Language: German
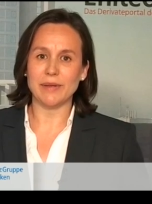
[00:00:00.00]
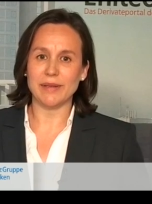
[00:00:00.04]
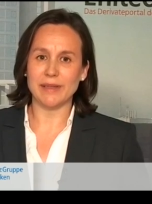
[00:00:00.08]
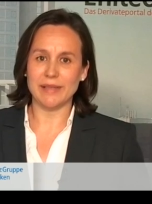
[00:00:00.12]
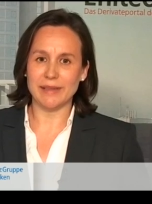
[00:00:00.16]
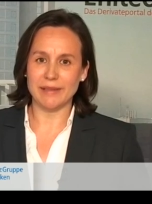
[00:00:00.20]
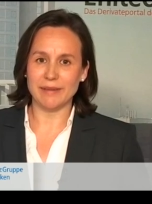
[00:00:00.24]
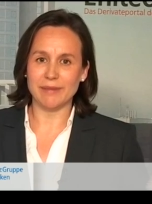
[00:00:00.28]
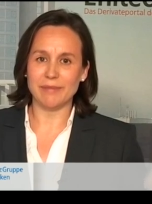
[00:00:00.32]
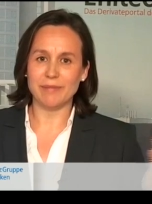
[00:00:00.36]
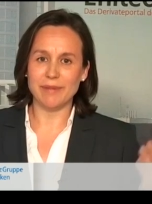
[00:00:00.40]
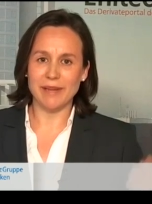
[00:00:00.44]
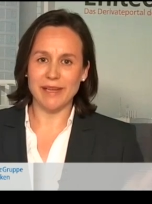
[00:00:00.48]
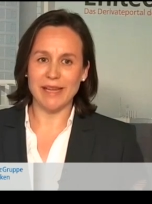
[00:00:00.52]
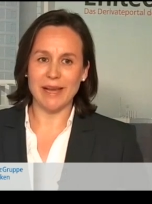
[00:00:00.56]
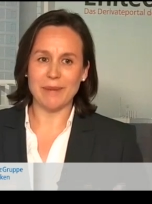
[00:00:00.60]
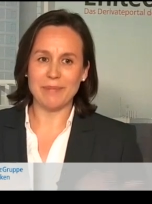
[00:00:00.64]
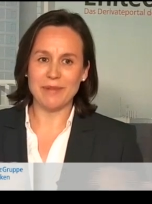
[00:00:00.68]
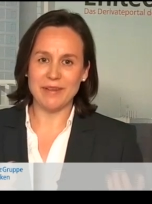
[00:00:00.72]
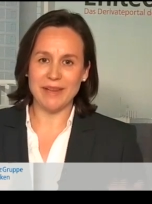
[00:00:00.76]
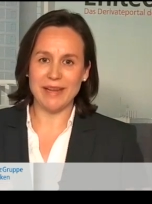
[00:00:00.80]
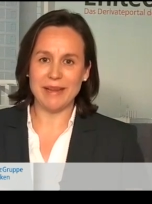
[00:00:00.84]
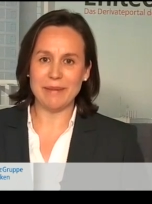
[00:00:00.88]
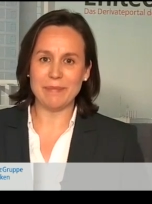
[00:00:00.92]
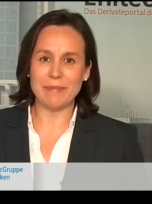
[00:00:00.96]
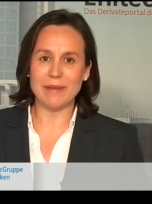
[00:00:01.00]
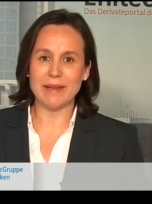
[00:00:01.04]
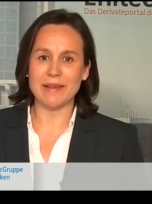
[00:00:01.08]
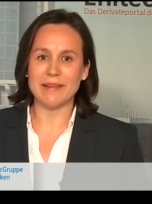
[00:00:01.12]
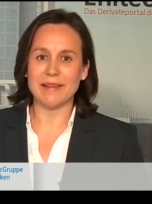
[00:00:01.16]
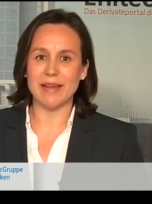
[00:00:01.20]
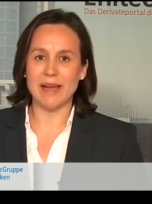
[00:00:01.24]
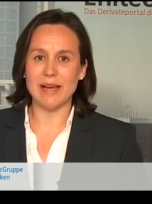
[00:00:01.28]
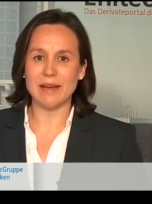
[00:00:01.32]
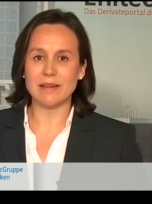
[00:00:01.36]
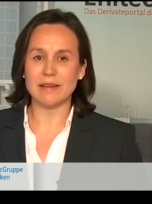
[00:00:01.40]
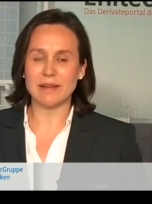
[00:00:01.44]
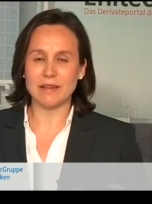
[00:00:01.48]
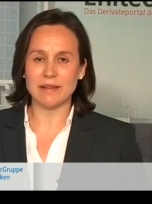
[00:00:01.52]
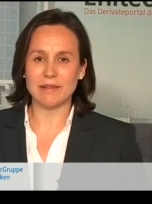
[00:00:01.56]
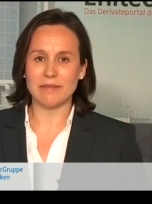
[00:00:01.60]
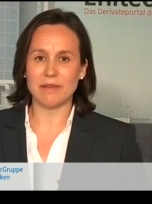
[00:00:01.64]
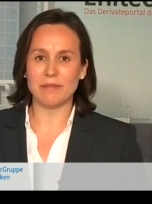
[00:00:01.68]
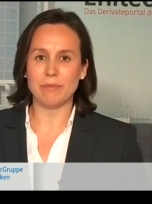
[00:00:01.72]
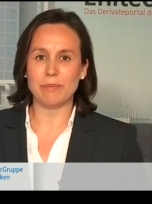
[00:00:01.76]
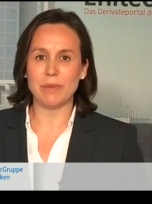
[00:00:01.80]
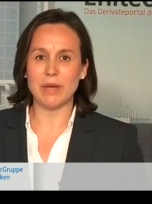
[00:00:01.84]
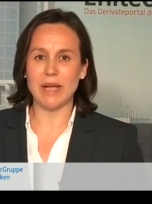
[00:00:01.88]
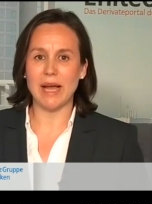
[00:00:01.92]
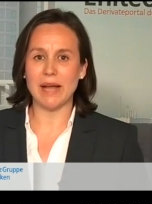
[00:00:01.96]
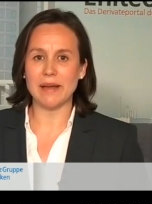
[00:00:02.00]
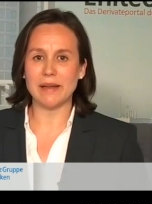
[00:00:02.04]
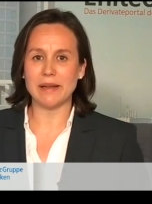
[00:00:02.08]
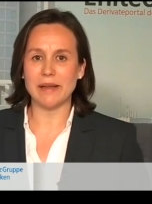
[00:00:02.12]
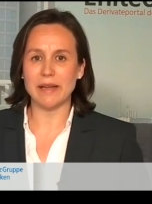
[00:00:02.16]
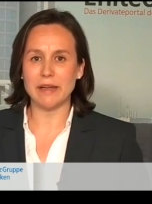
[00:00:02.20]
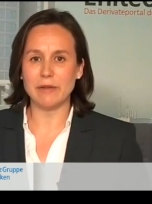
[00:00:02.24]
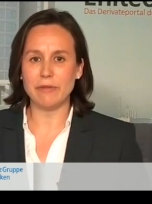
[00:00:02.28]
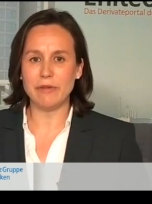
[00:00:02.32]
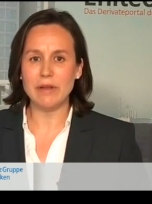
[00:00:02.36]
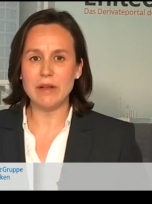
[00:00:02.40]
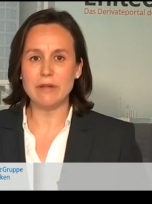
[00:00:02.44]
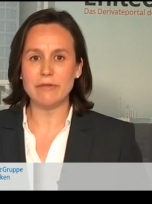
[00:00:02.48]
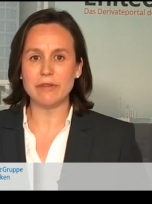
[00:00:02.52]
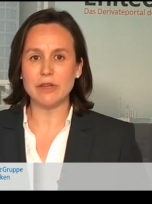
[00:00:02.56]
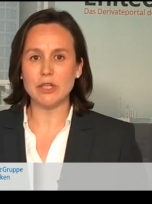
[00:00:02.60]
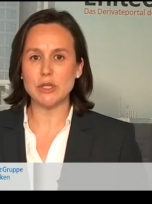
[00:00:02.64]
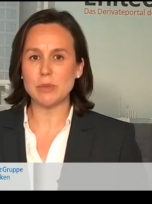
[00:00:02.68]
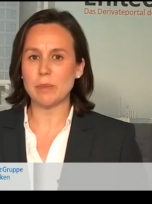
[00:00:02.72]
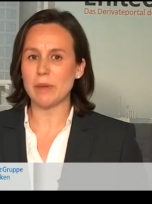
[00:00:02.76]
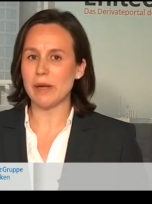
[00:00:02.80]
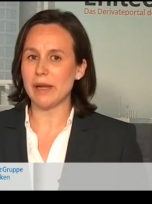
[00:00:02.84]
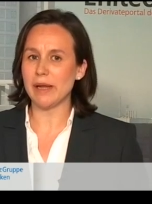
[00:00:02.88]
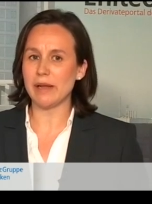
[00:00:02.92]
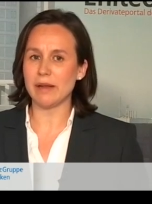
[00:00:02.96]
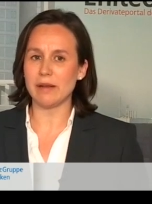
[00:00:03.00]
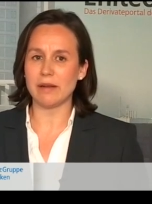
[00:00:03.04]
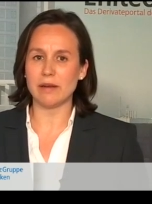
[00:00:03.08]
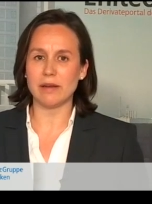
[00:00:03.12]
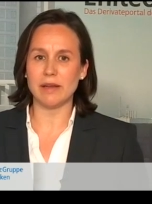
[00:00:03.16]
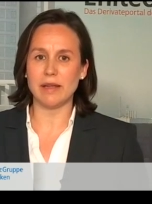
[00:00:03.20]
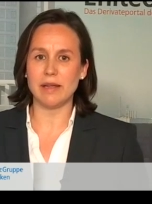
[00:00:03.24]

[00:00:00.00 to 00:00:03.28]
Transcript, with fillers: äh, ich habe es eben gesagt, es begann recht vielversprechend.